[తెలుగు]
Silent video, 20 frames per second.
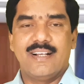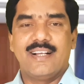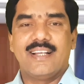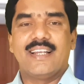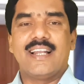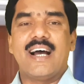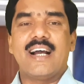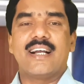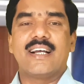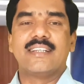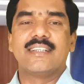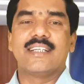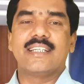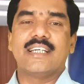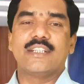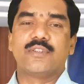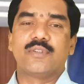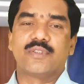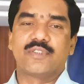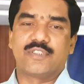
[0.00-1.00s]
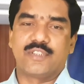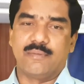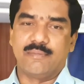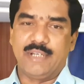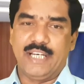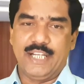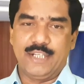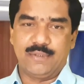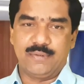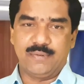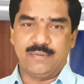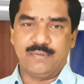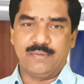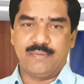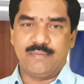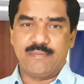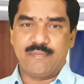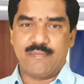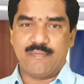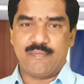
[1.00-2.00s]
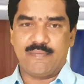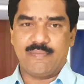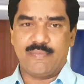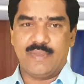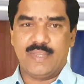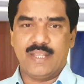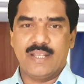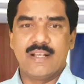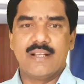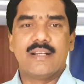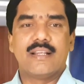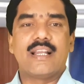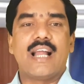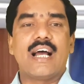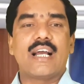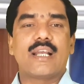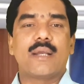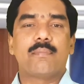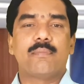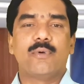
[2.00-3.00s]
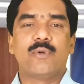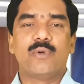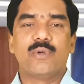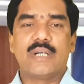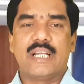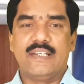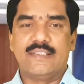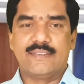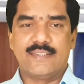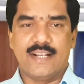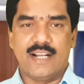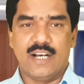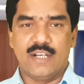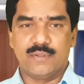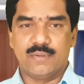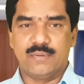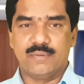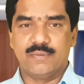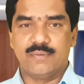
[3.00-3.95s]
నాకంతటి అదృష్టం లేదు నాకెప్పుడూ కలిసి రాదు